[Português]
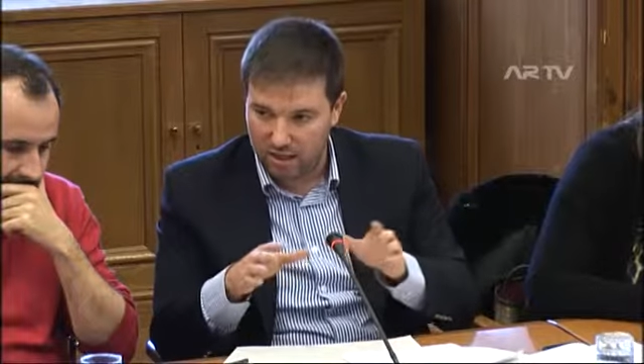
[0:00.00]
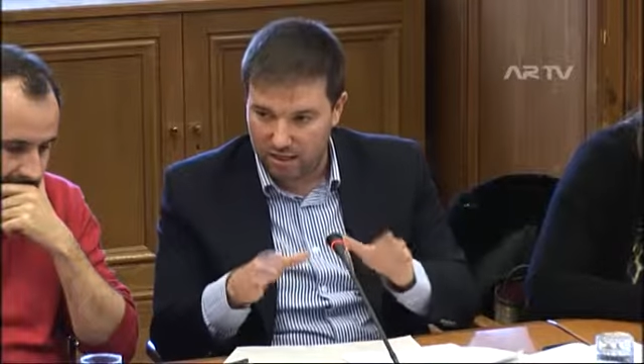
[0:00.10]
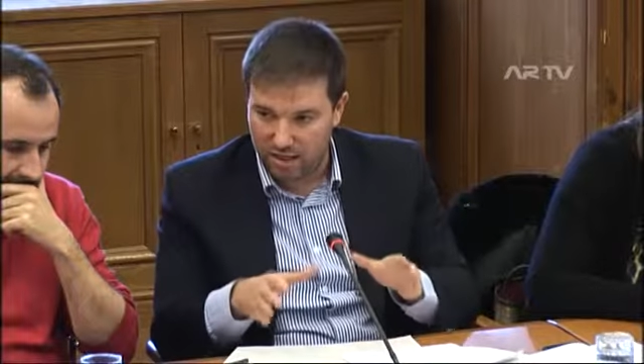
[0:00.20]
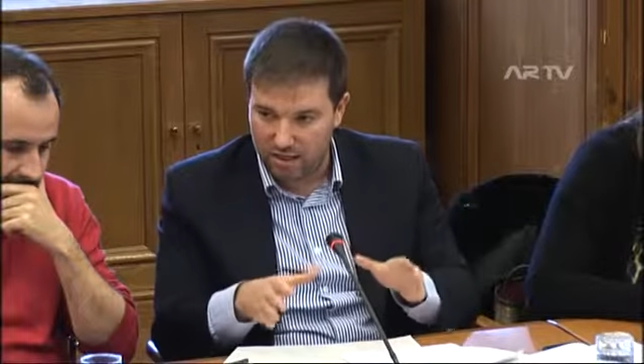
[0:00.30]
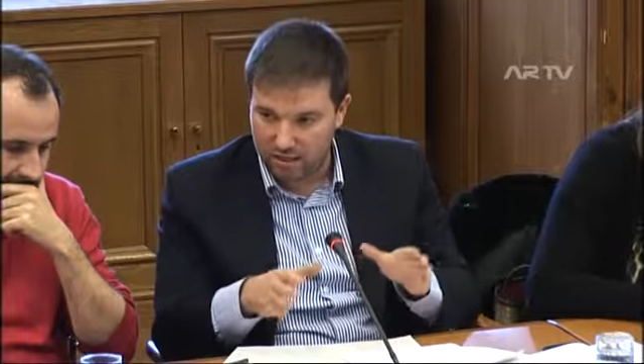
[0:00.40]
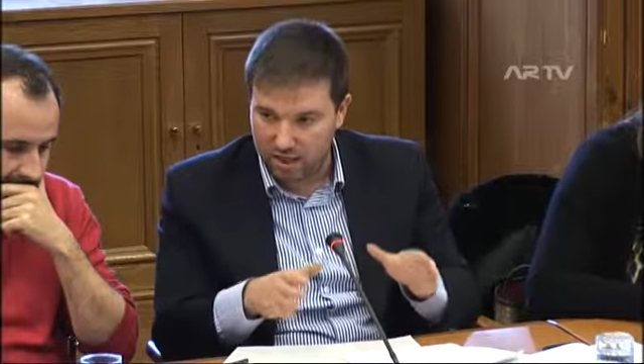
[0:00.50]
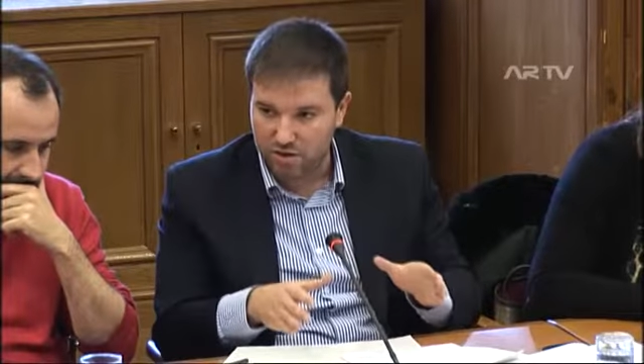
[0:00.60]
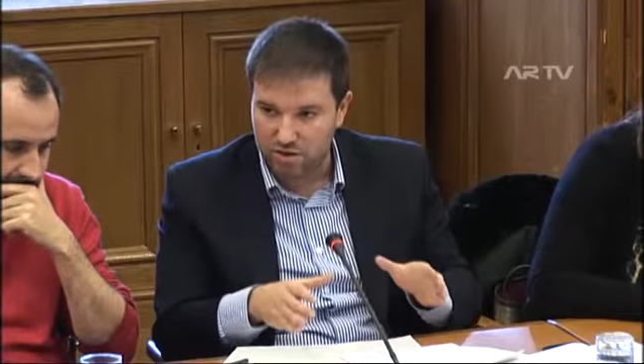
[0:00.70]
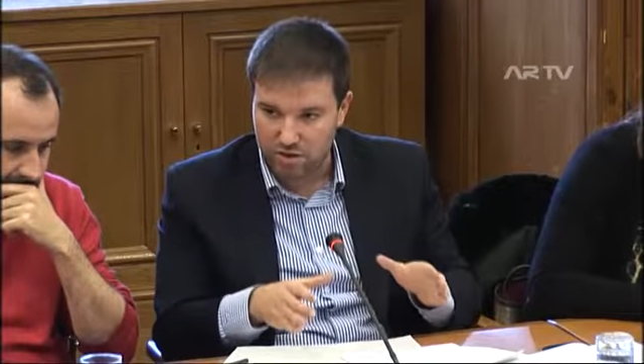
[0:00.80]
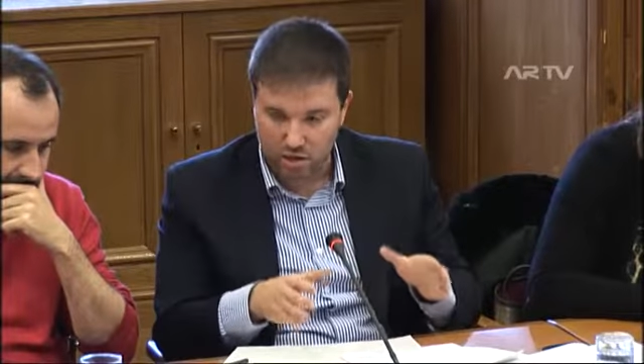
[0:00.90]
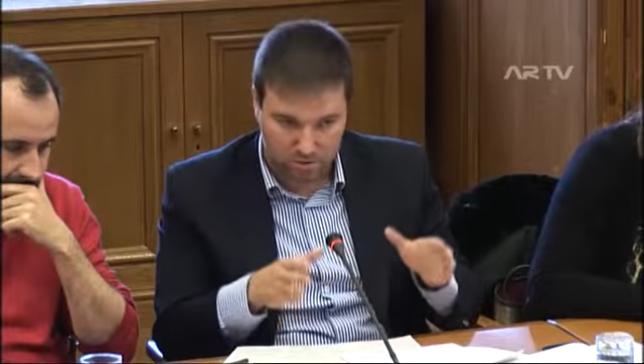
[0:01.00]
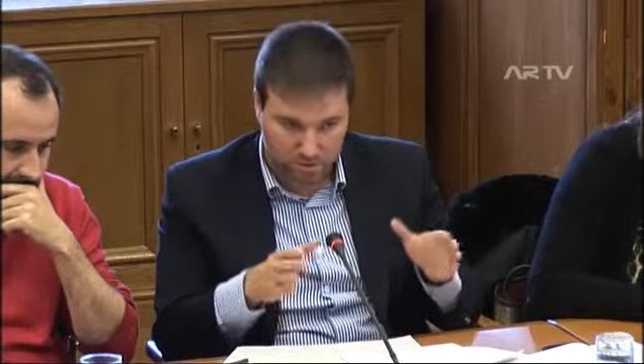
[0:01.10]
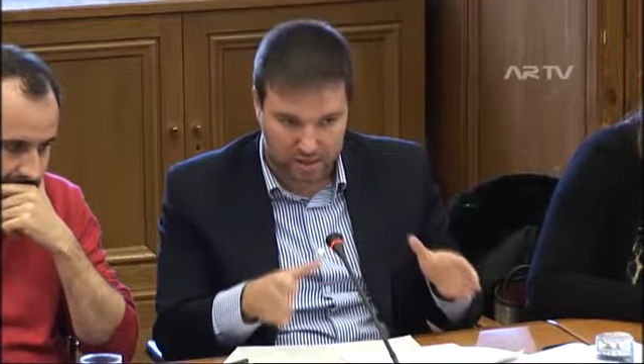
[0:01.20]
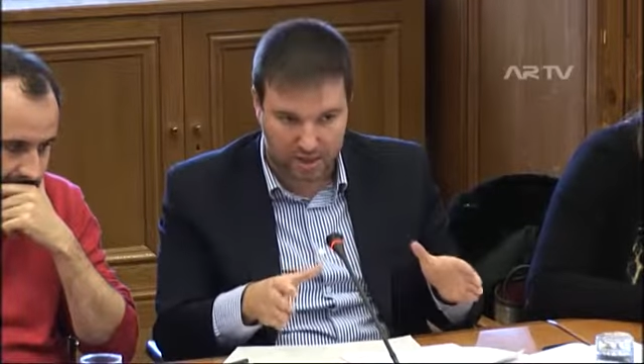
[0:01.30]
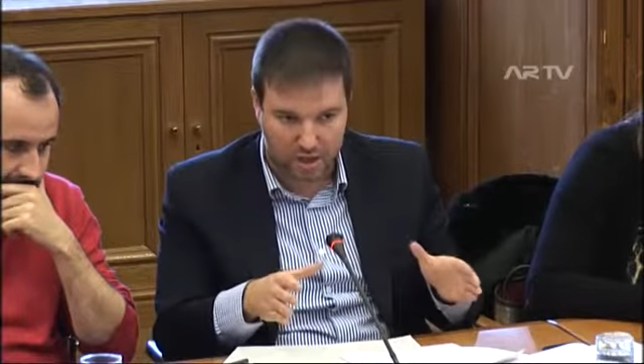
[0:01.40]
de, destas
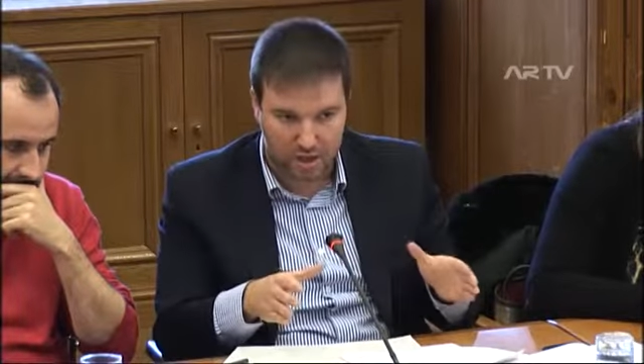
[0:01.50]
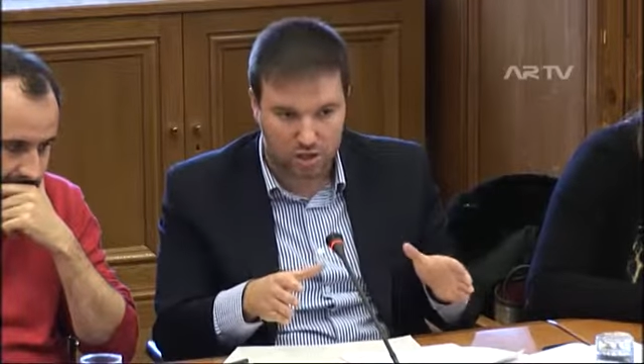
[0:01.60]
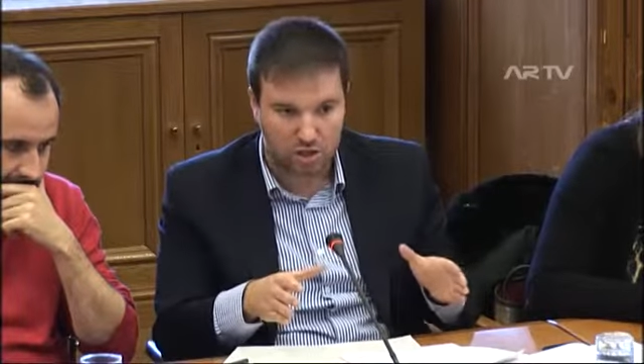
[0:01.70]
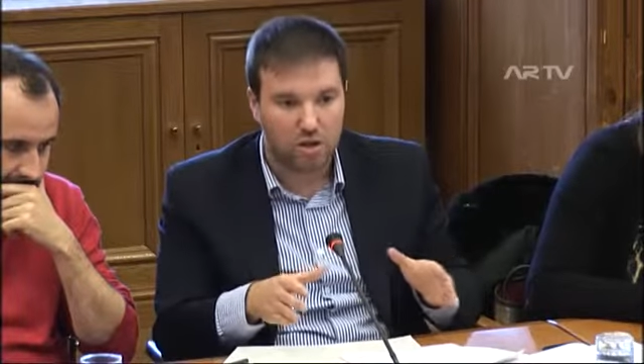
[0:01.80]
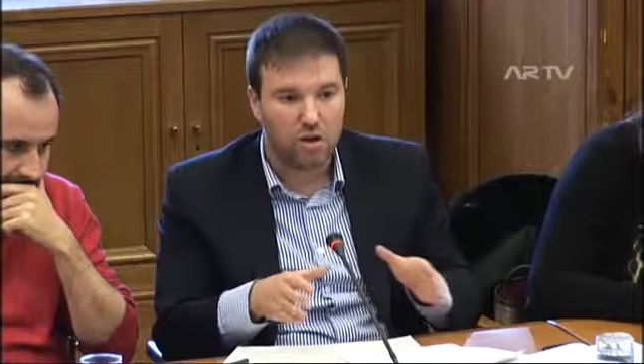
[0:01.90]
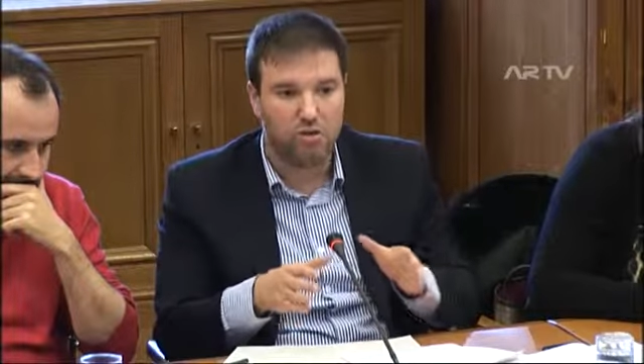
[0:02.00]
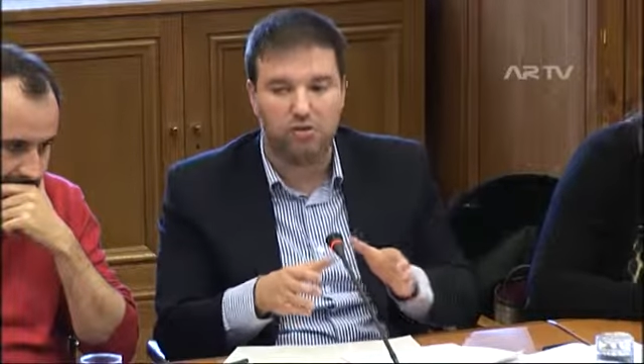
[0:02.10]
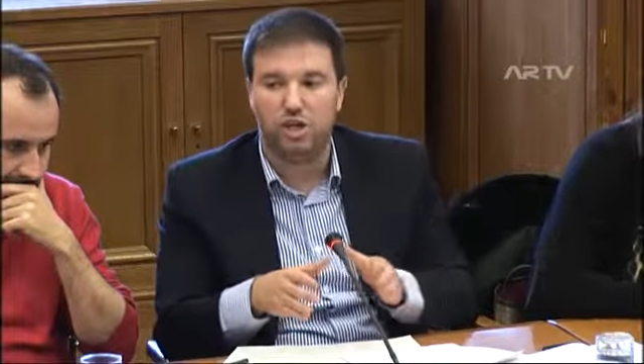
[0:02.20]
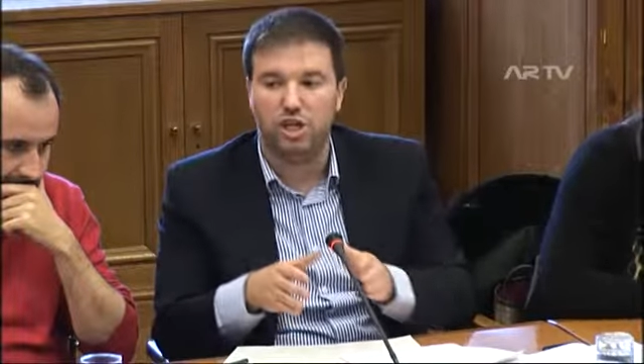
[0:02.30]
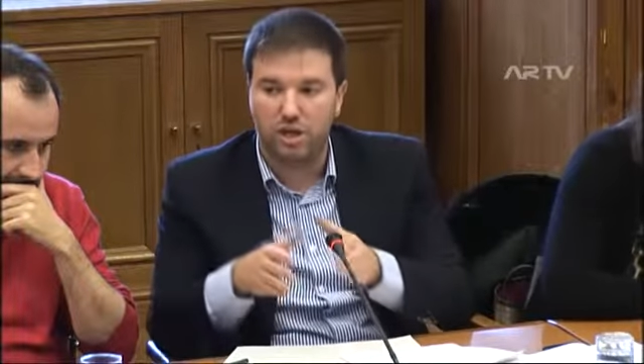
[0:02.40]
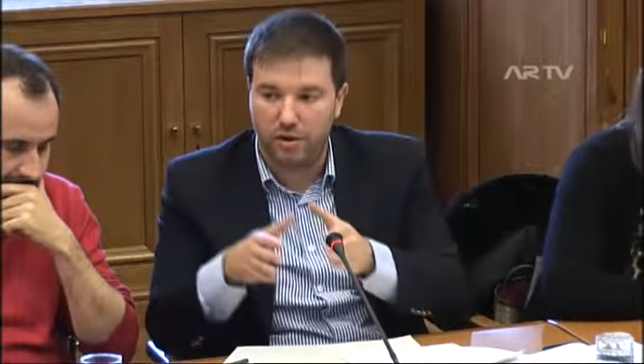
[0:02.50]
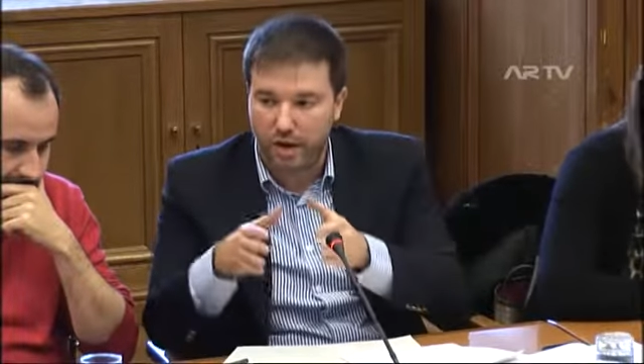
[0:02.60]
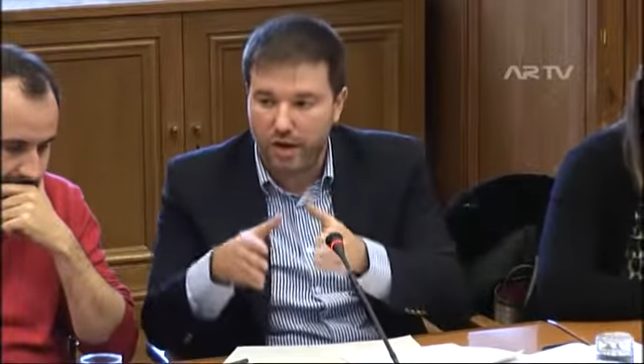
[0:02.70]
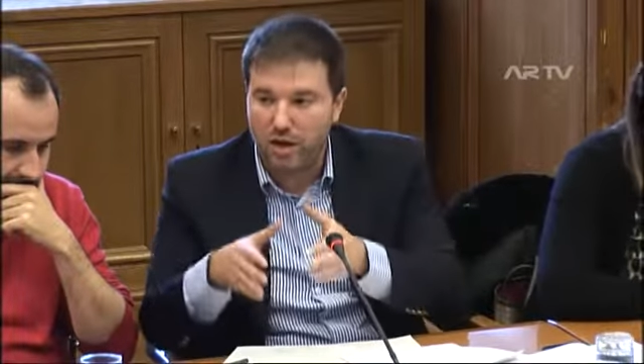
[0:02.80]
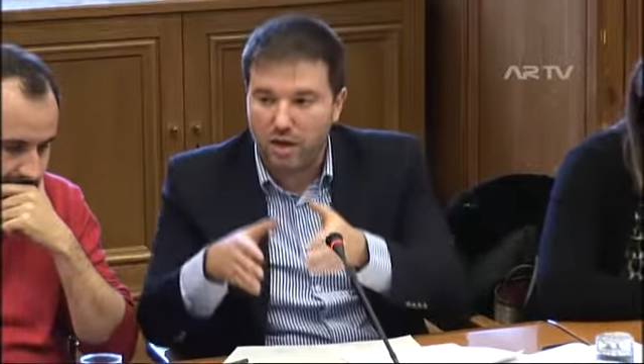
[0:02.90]
matérias, ou seja,
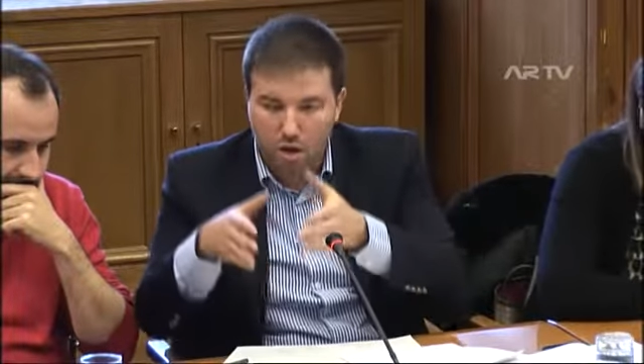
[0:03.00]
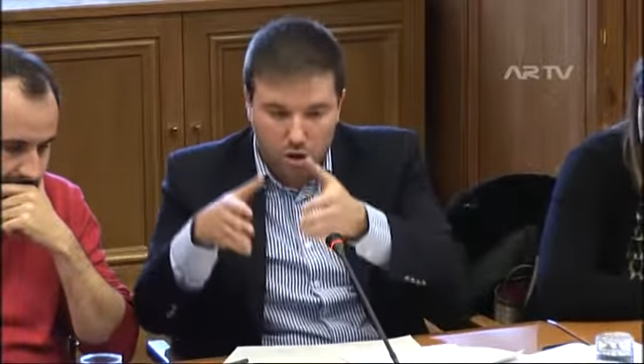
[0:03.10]
não, é,